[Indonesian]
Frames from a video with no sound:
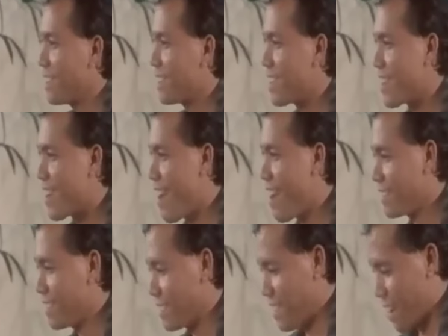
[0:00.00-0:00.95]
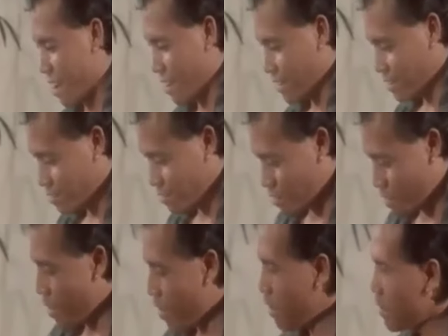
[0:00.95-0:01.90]
layar lebar lainnya,
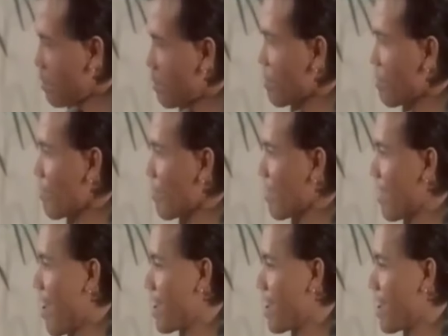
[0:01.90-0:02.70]
sejak tahun 1983